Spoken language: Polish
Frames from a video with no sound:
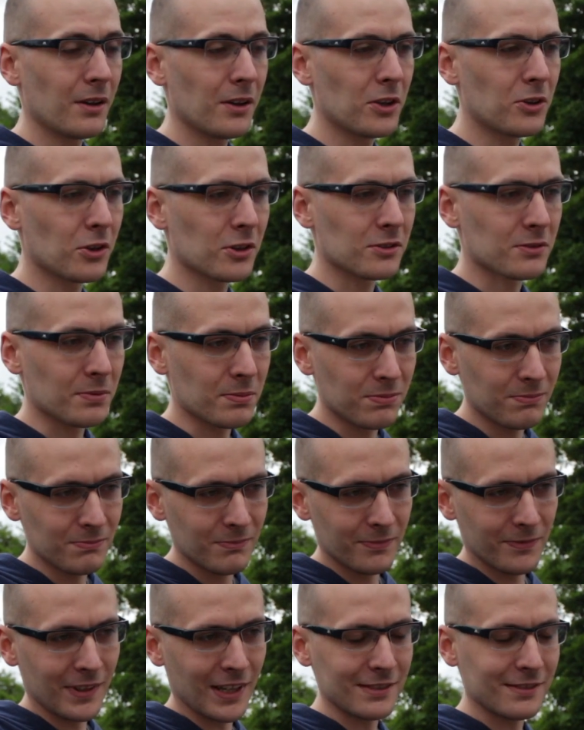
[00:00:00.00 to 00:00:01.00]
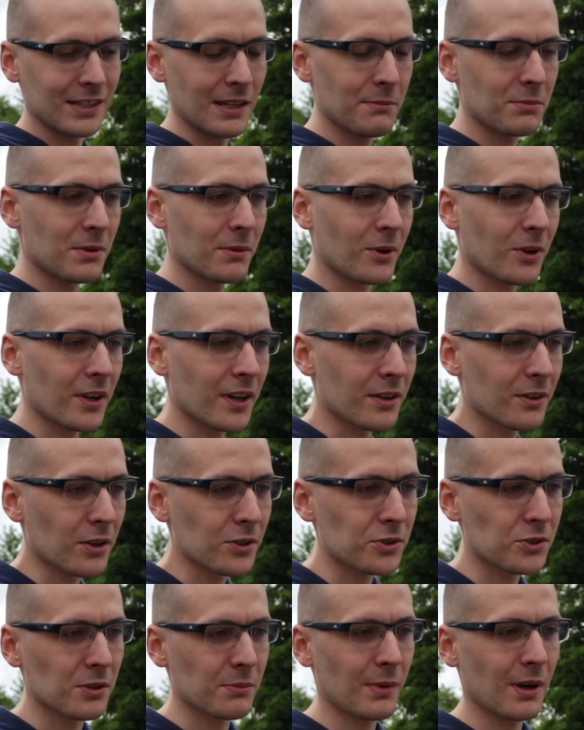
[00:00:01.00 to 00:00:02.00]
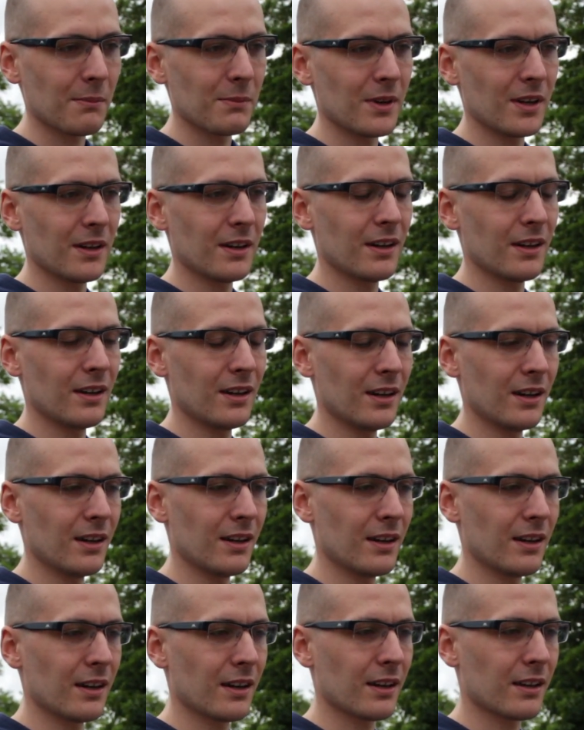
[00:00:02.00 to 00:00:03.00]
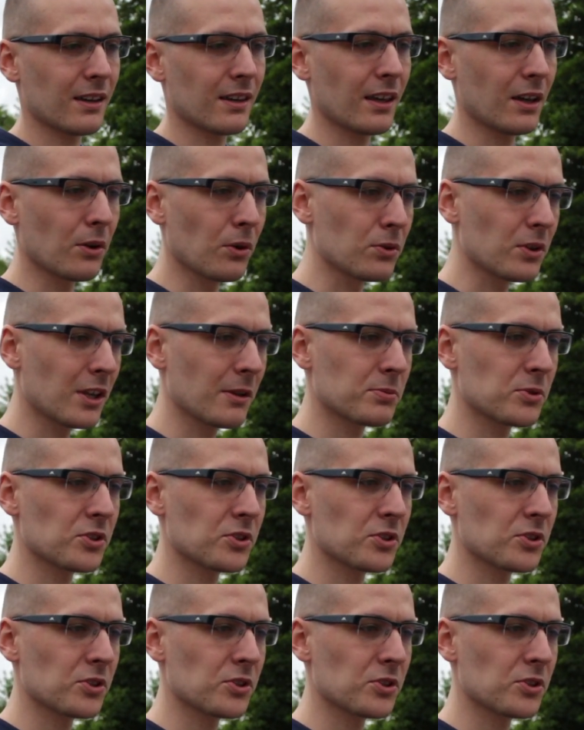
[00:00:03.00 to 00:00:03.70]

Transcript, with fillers: idąc w następnym kolejności mamy e, kierunki